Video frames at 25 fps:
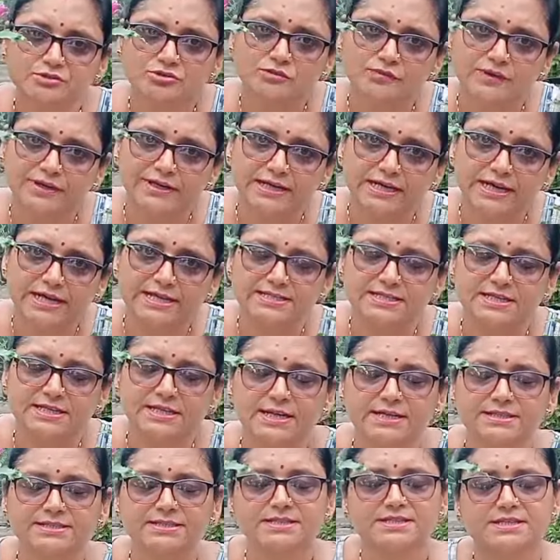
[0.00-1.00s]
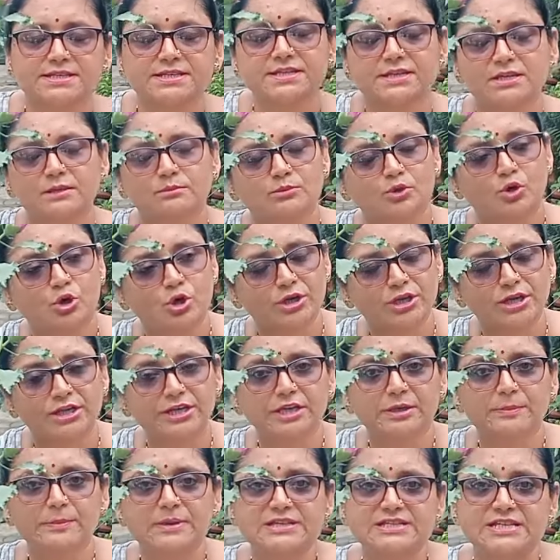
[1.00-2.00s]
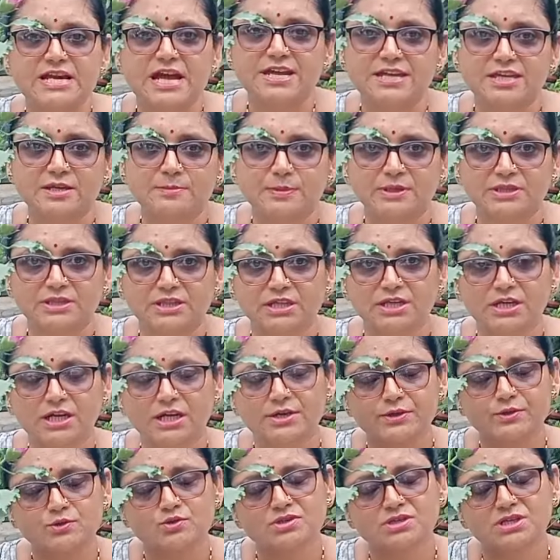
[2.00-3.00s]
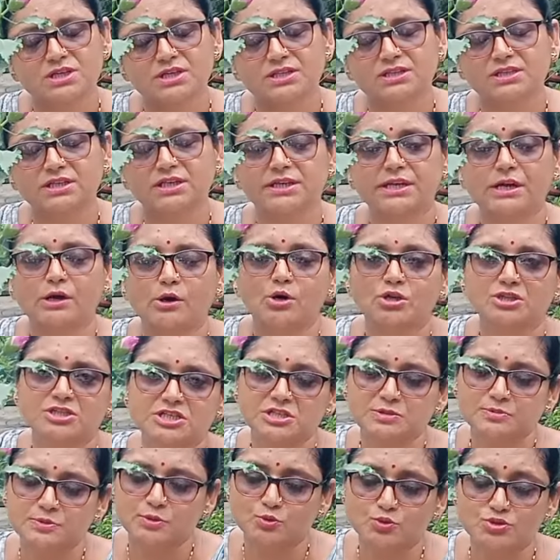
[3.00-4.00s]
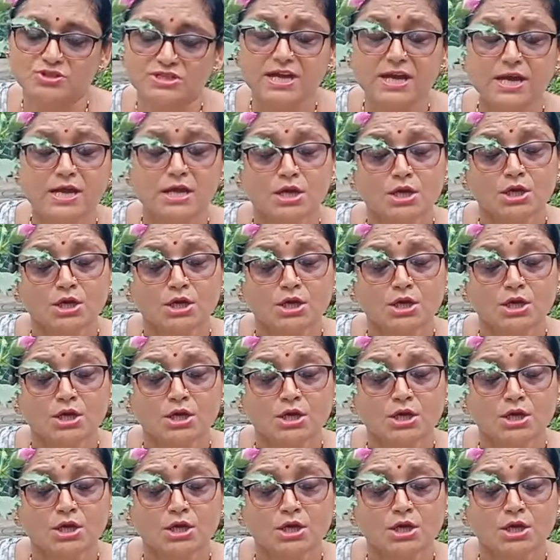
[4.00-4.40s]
युक्त फर्टिलाइजर है जैसे कि हम ऑर्गेनिक में चाय की पत्ती का यूज़ करते हैं या और चीज़ भी कुछ है